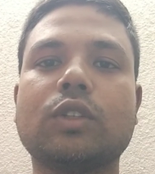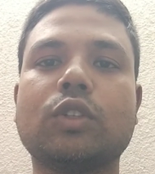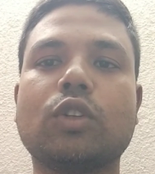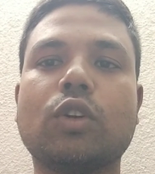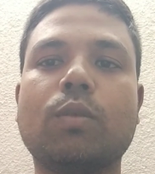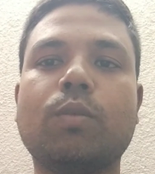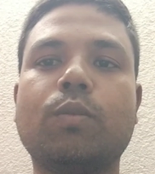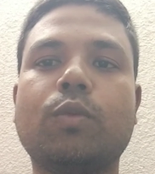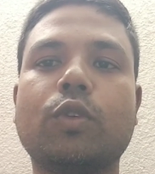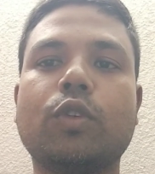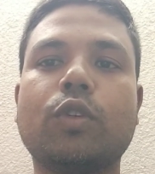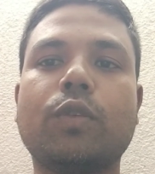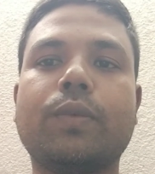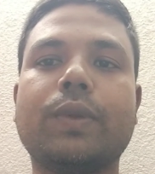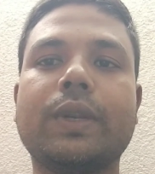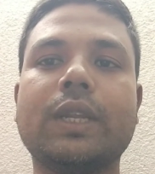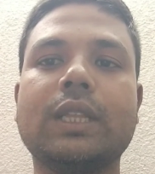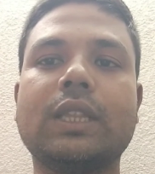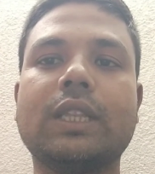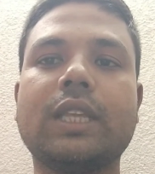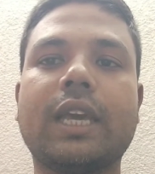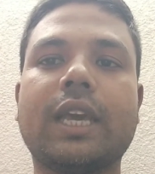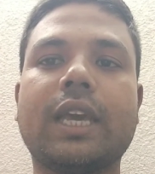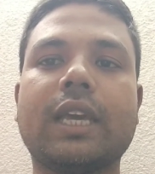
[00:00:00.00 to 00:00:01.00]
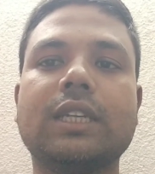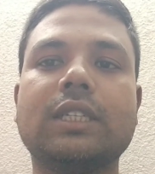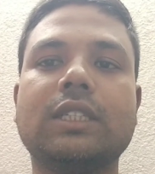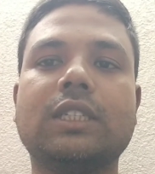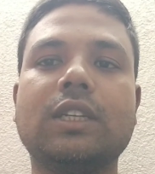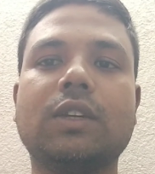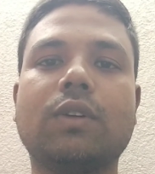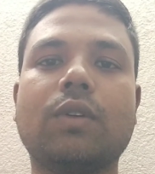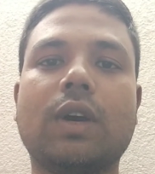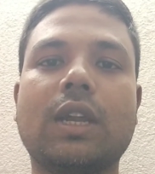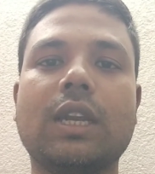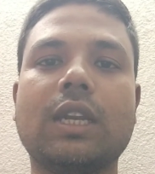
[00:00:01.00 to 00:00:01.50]
সম্পূর্ণ ফ্রিতে এইচডি
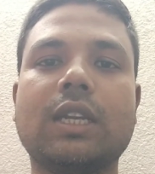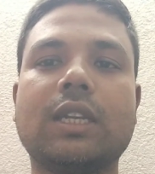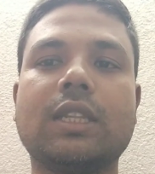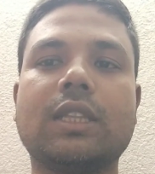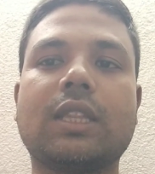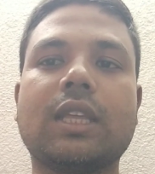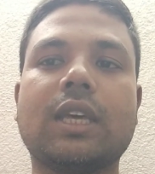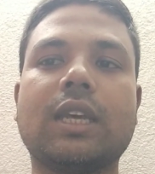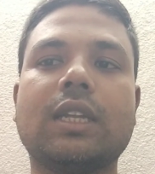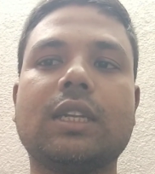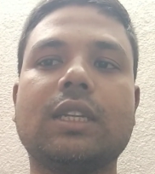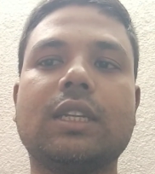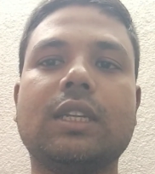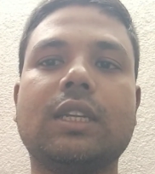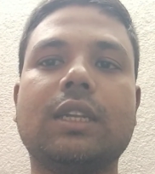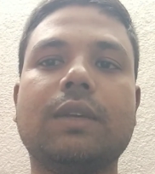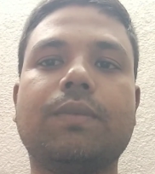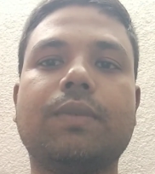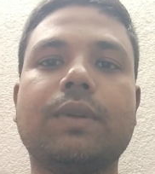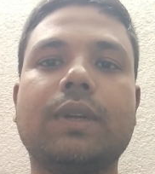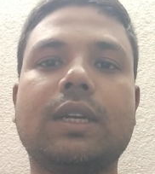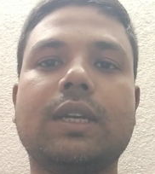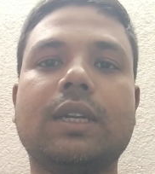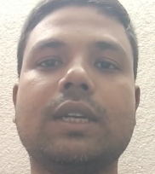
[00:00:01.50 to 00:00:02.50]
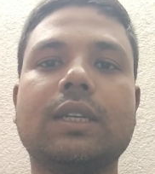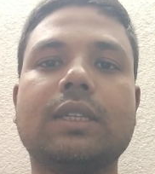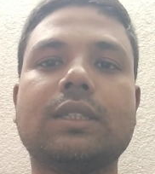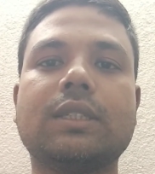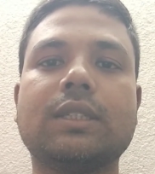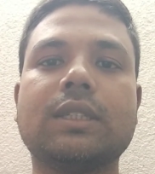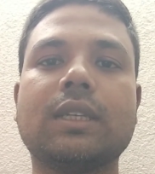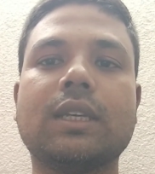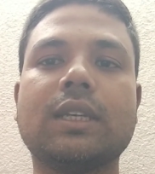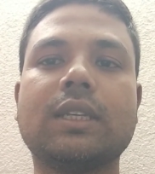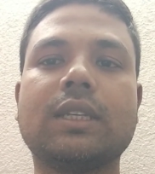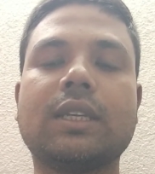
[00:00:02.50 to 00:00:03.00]
কোয়ালিটিতে ডিডি ফ্রি
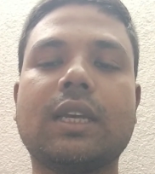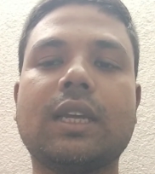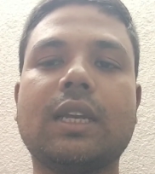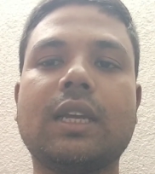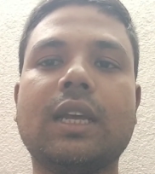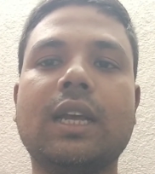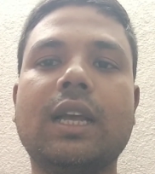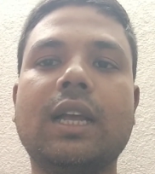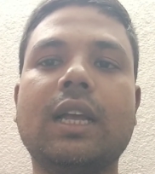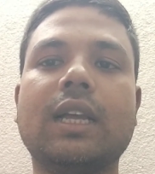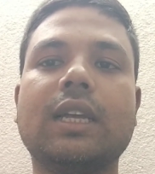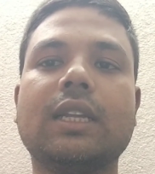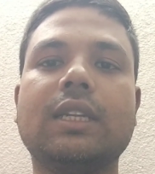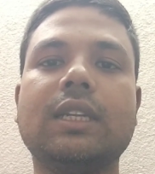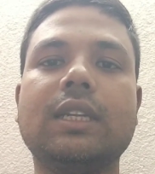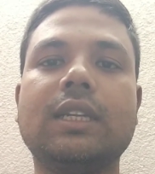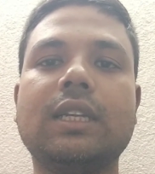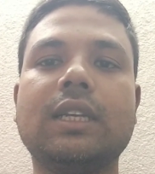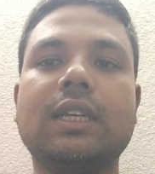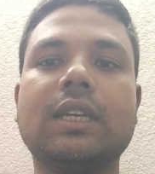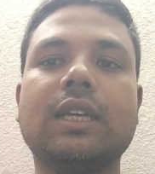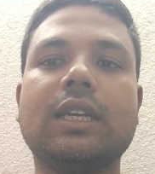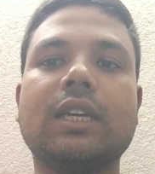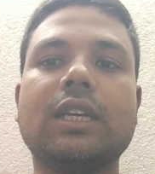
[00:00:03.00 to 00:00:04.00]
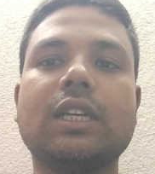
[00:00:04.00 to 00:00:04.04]
ডিসের ডিডি